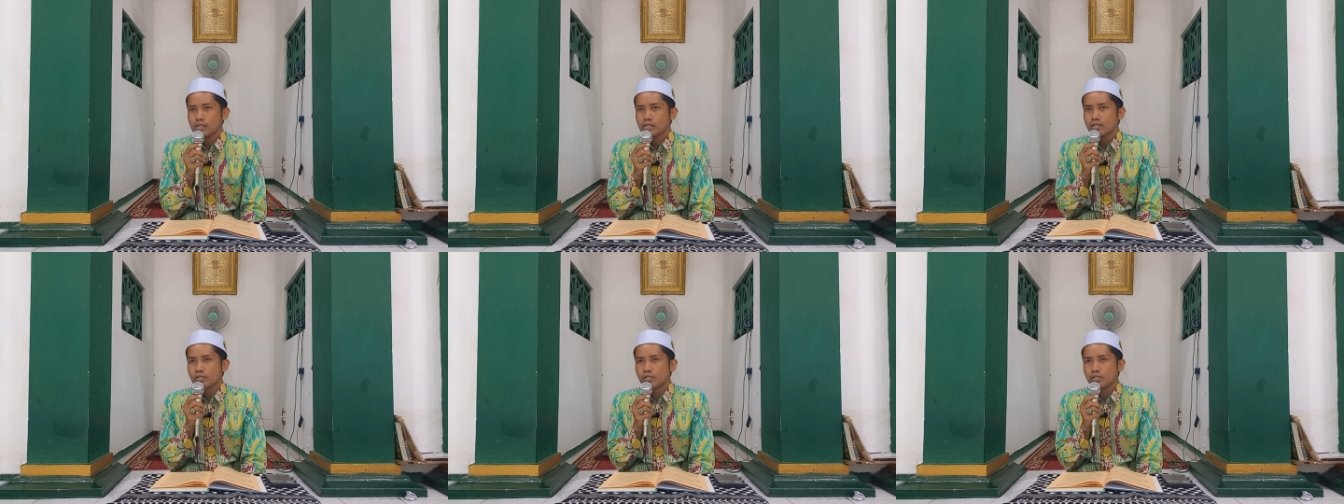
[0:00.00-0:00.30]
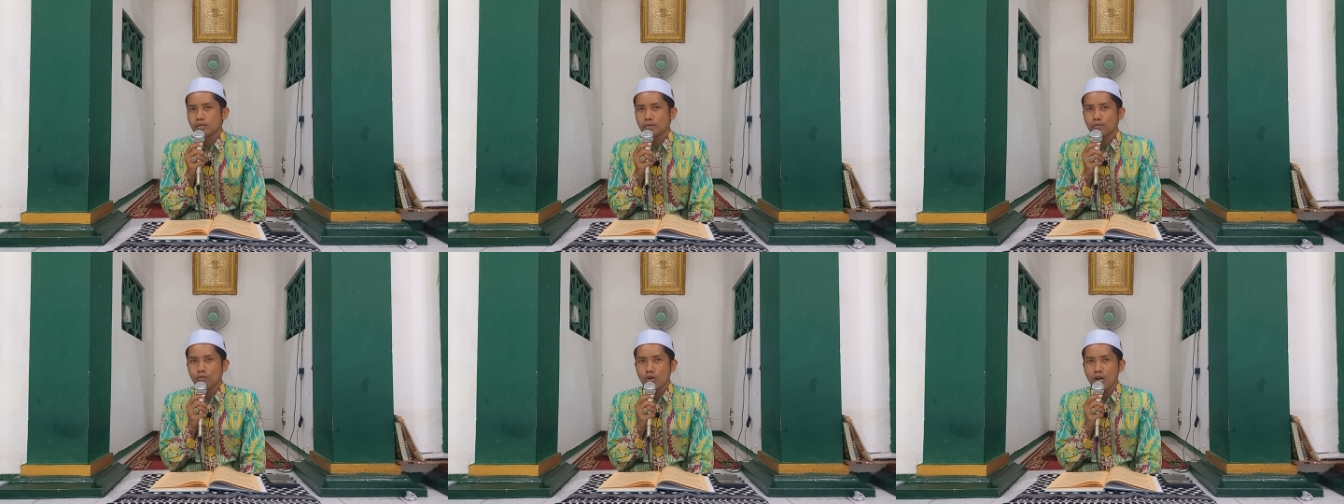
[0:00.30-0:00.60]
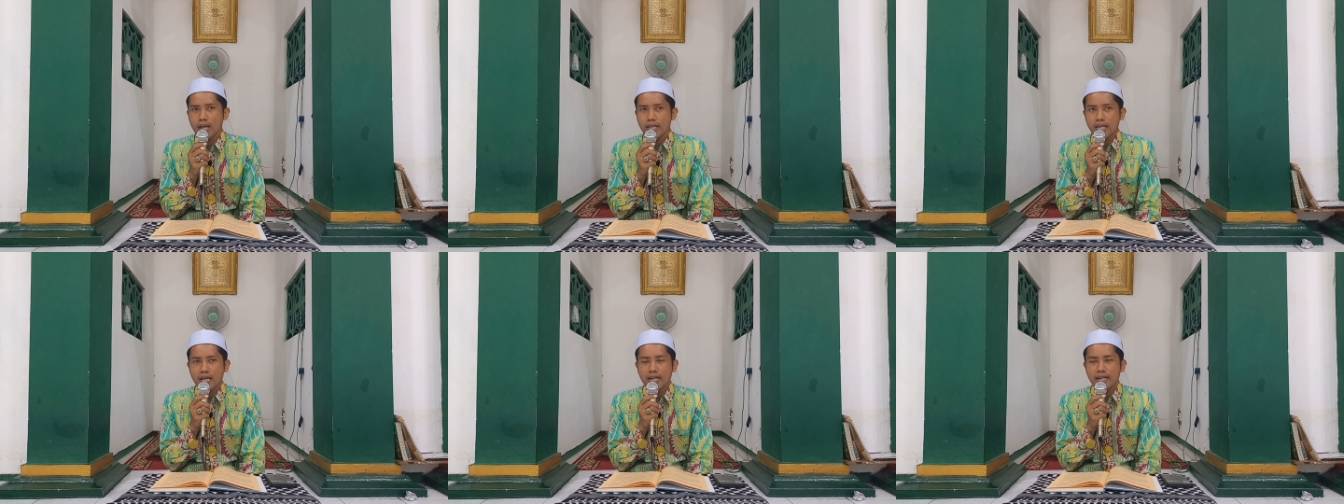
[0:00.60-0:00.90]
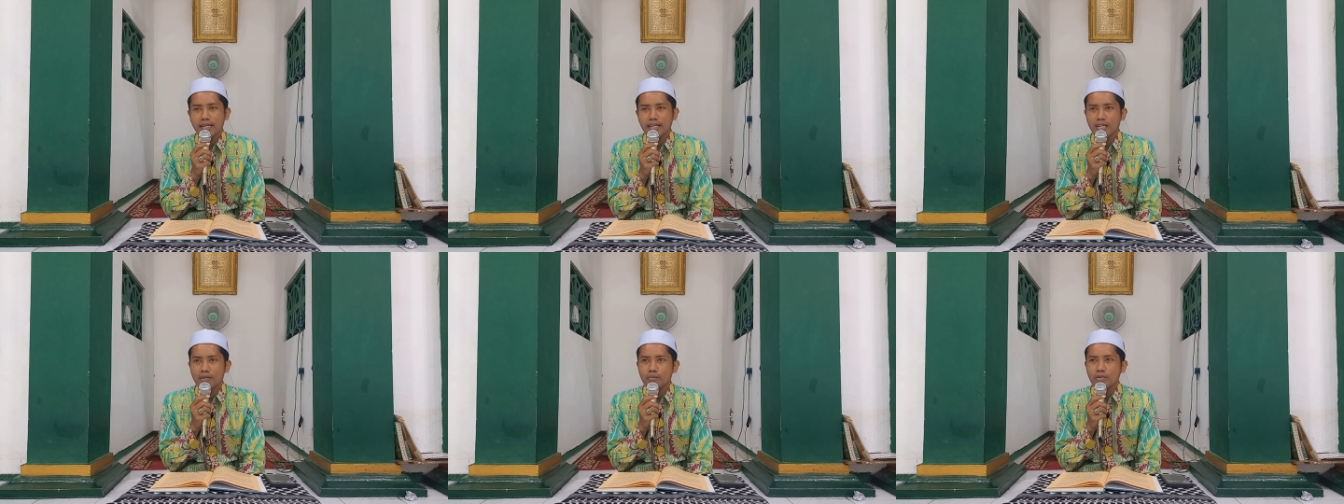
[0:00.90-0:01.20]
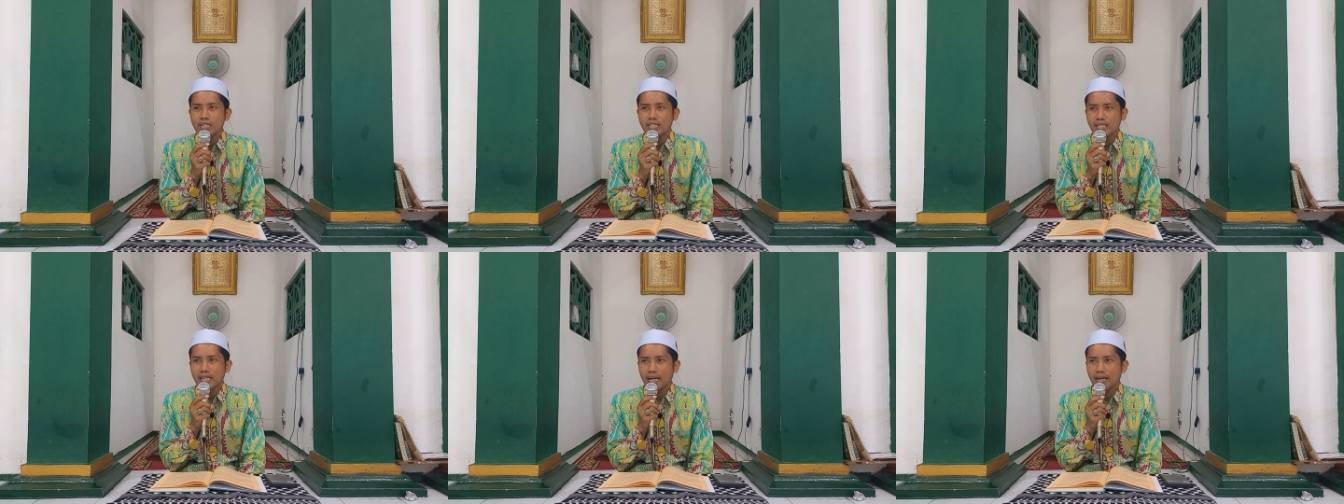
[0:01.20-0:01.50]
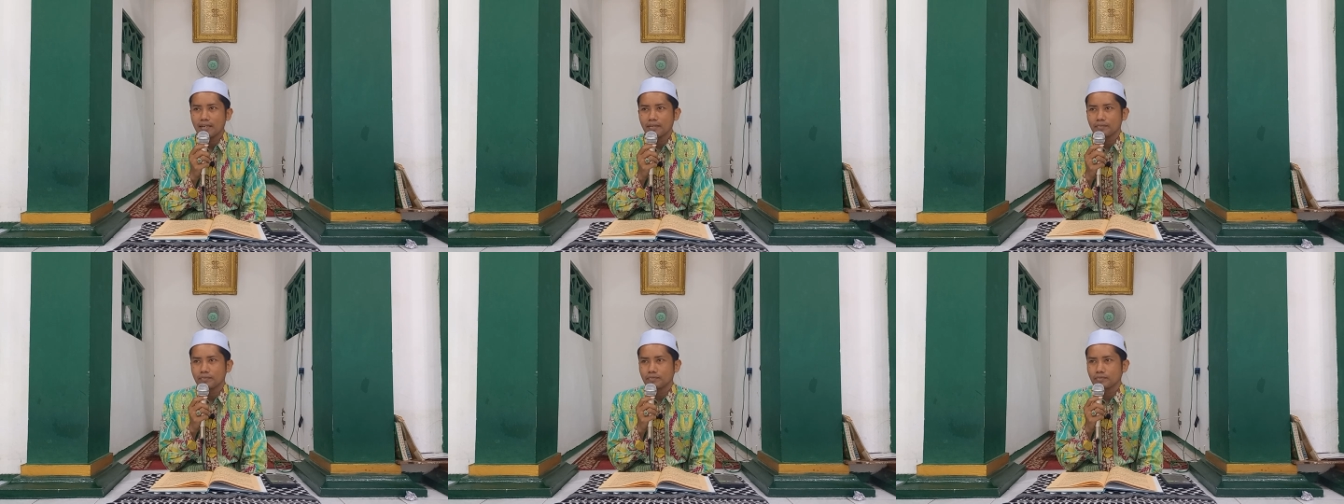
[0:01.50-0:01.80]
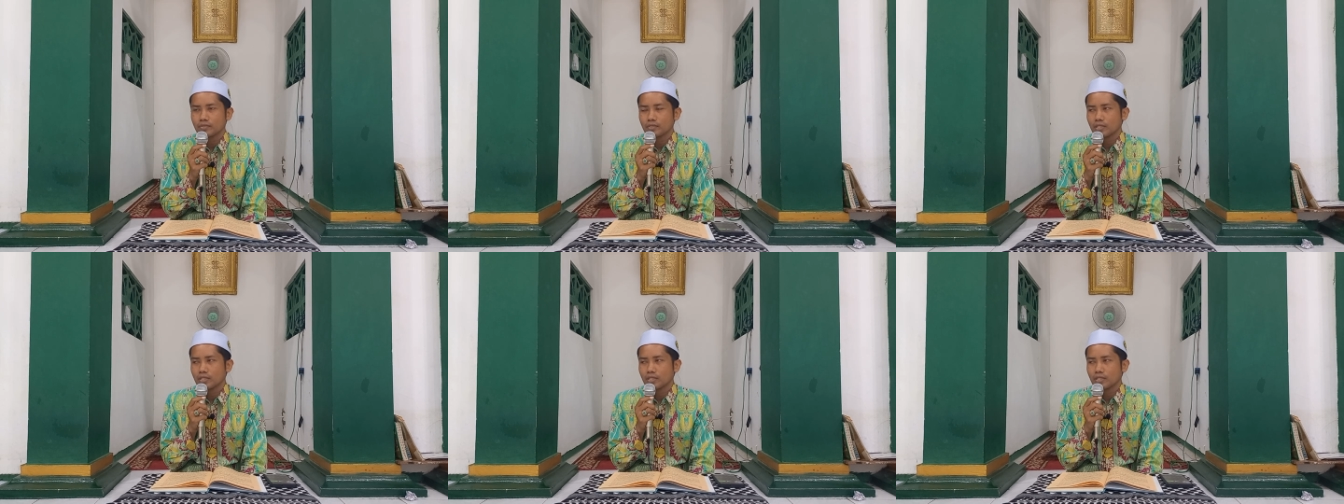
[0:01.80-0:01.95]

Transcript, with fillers: semuanya nikah bisa.